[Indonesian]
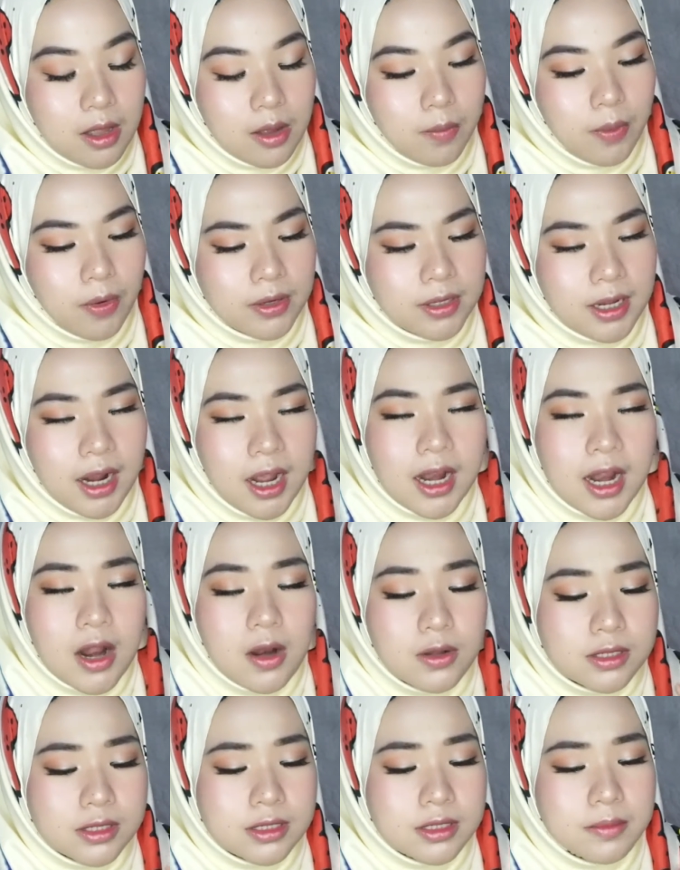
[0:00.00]
pokoknya kalian
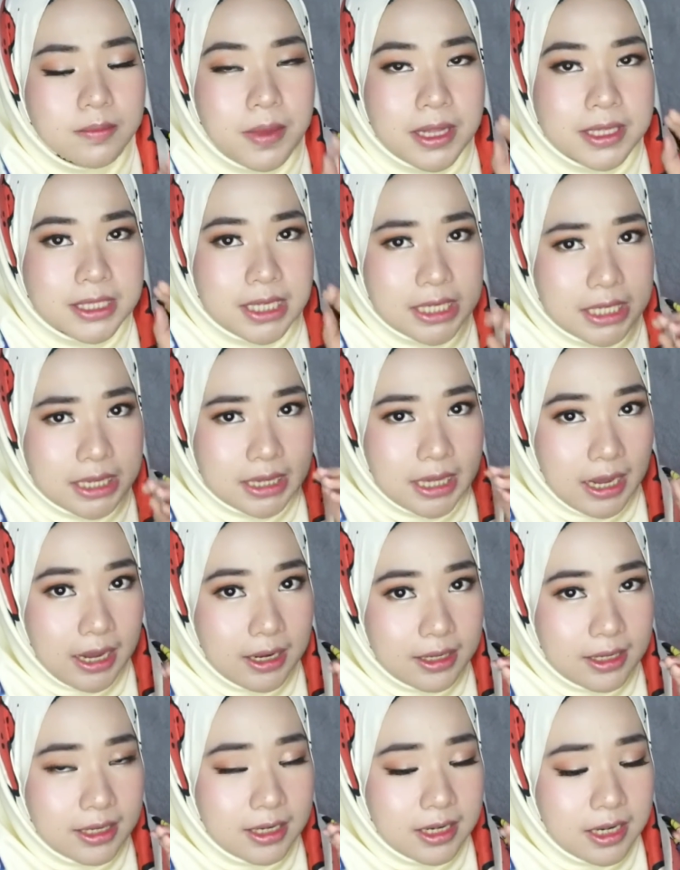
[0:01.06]
harus baca detail
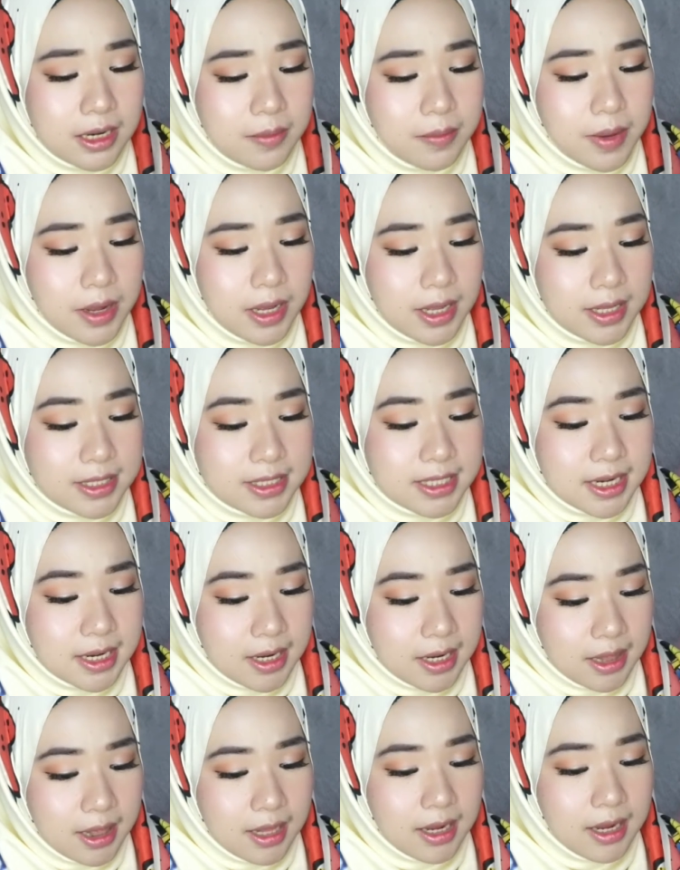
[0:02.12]
ini di bagian
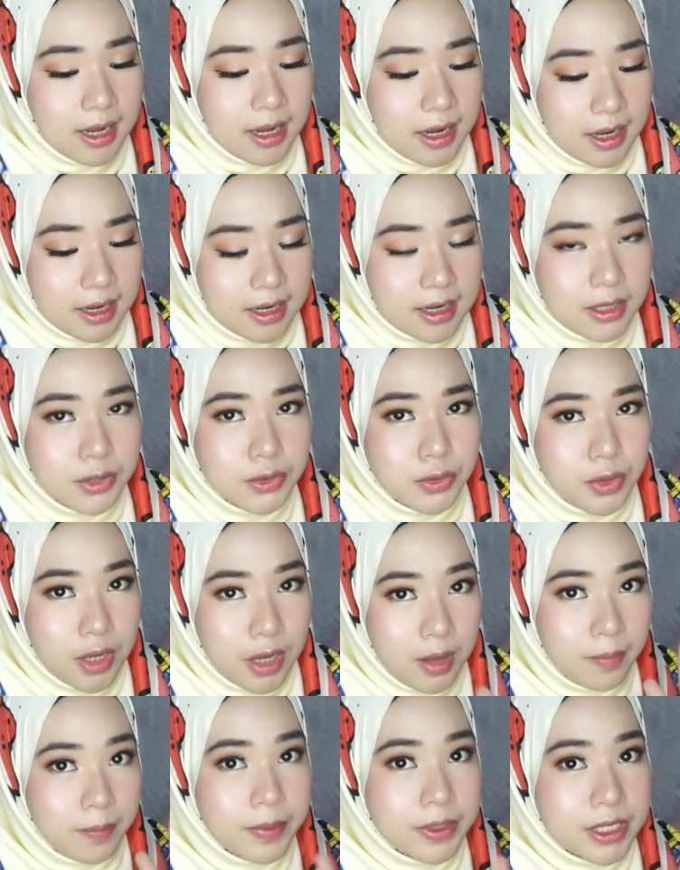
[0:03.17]
syarat layanan dan juga
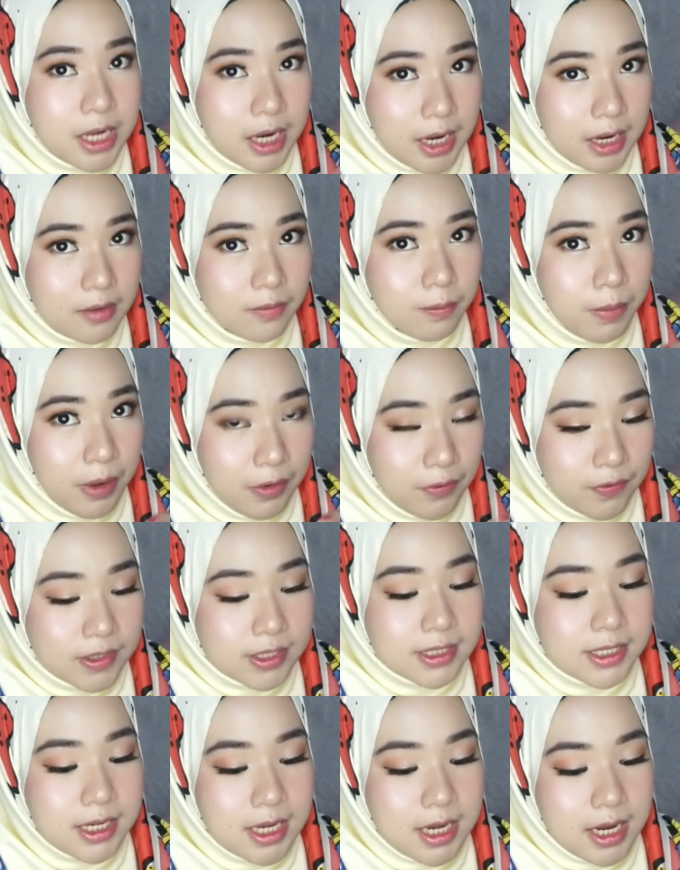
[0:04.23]
kebijakan
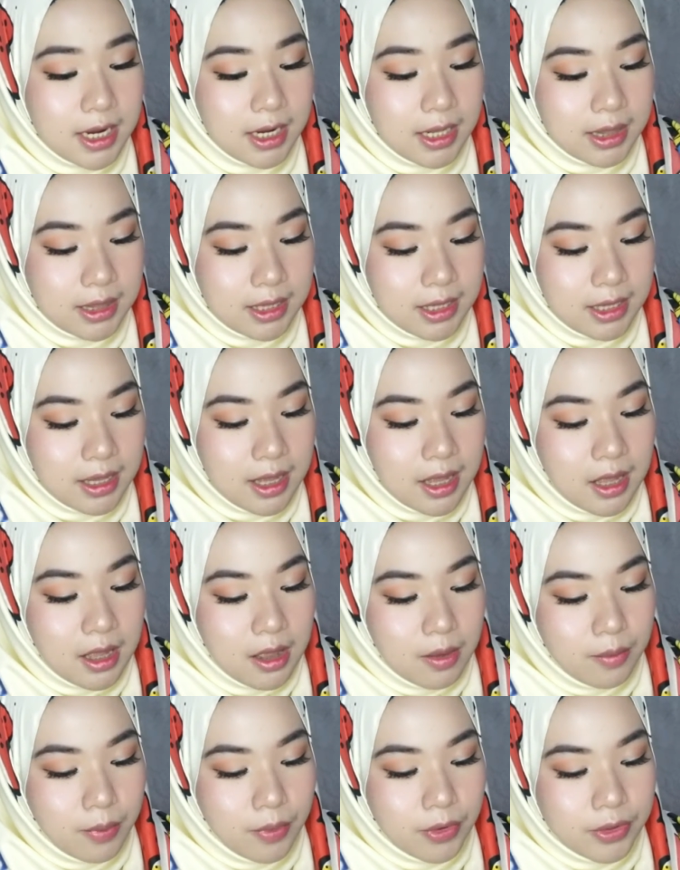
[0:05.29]
privasinya nanti
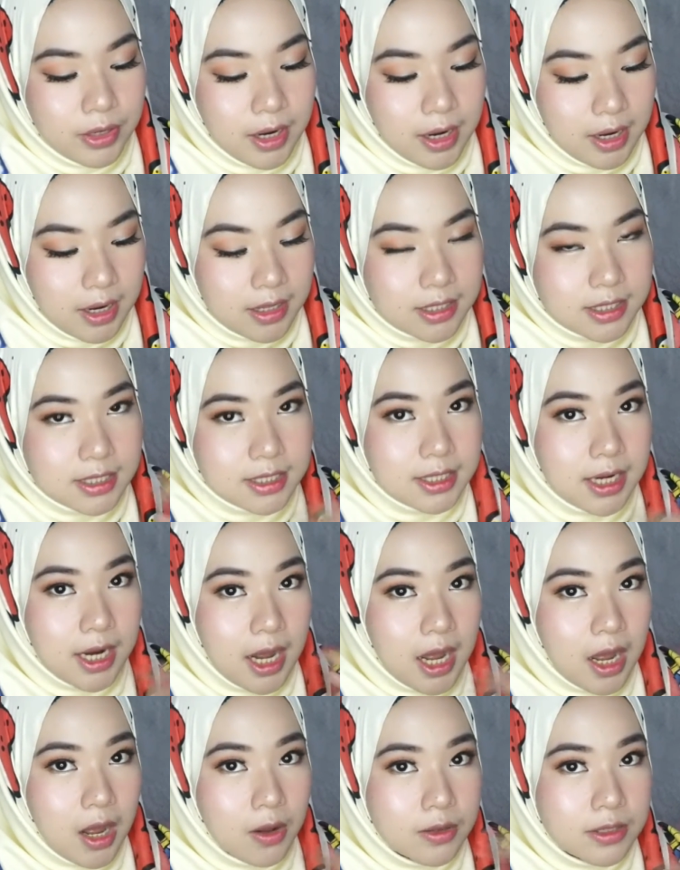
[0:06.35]
pokoknya kalian
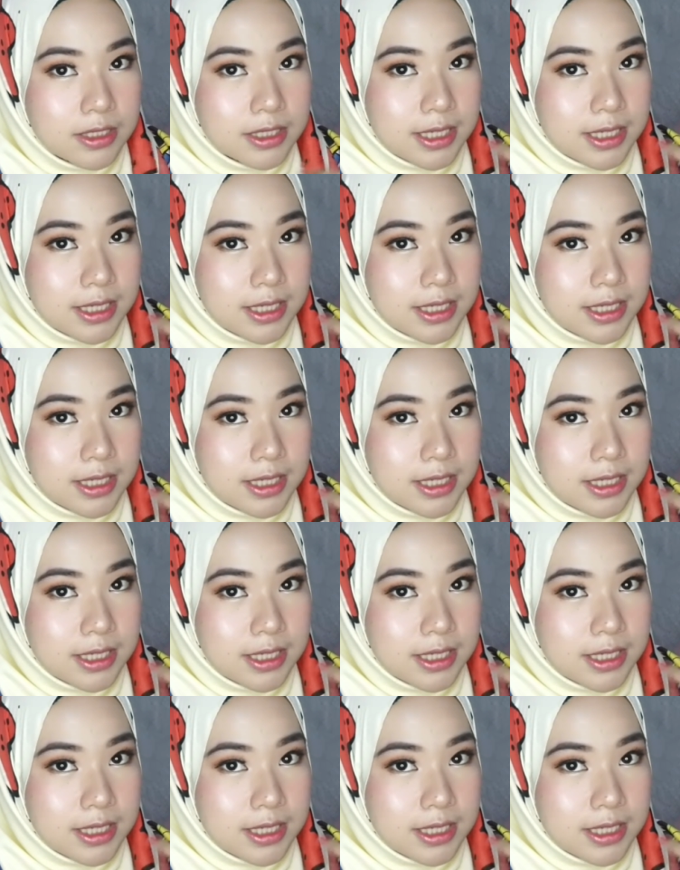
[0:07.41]
scroll